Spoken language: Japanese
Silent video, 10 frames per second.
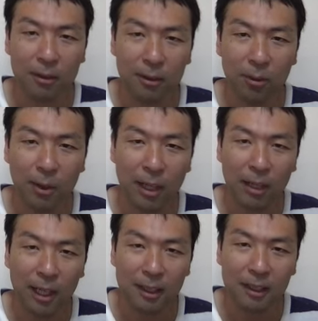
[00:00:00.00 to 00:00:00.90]
動画
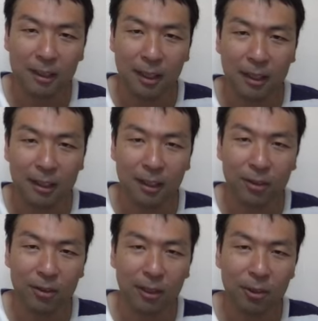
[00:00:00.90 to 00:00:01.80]
配信されている
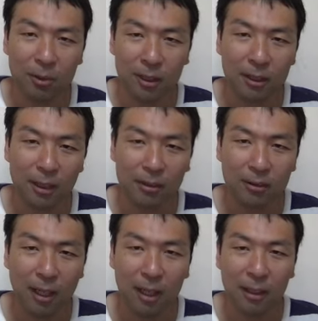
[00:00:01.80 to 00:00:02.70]
ような業者さん
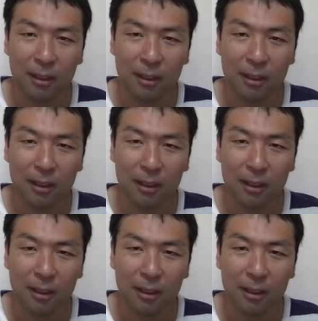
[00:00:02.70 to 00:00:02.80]
は